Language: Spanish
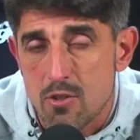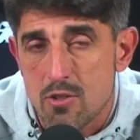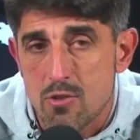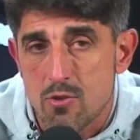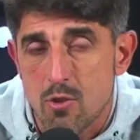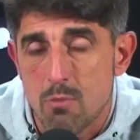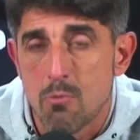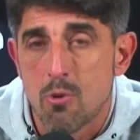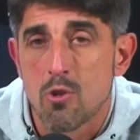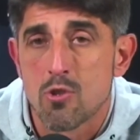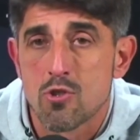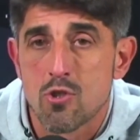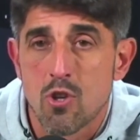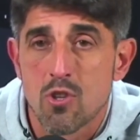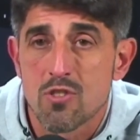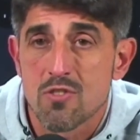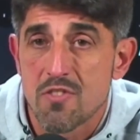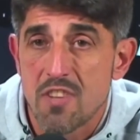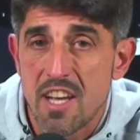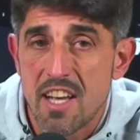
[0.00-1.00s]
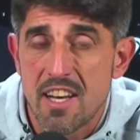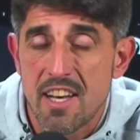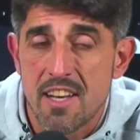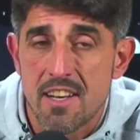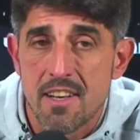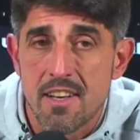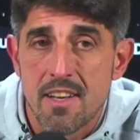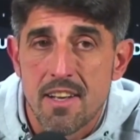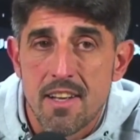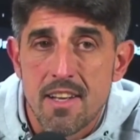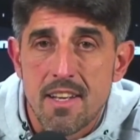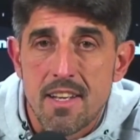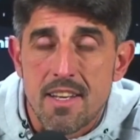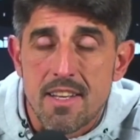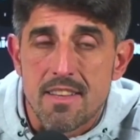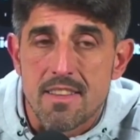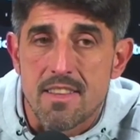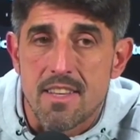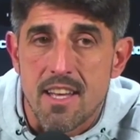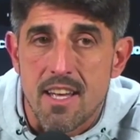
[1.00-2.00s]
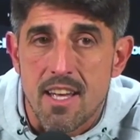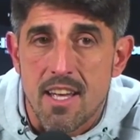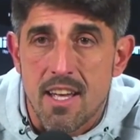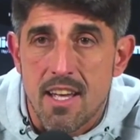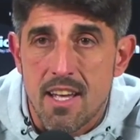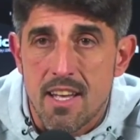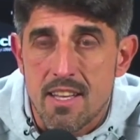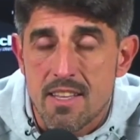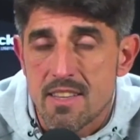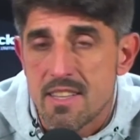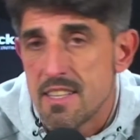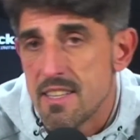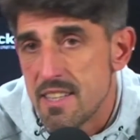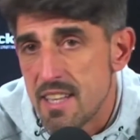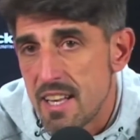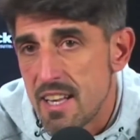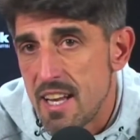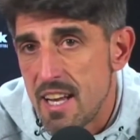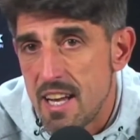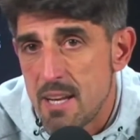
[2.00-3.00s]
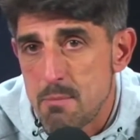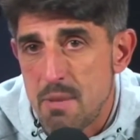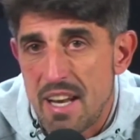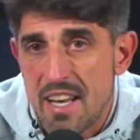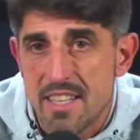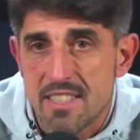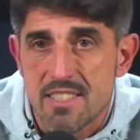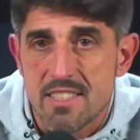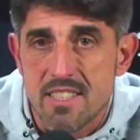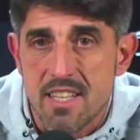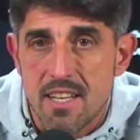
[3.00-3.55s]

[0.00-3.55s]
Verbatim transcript: Como los dos vienen de, de la MLS,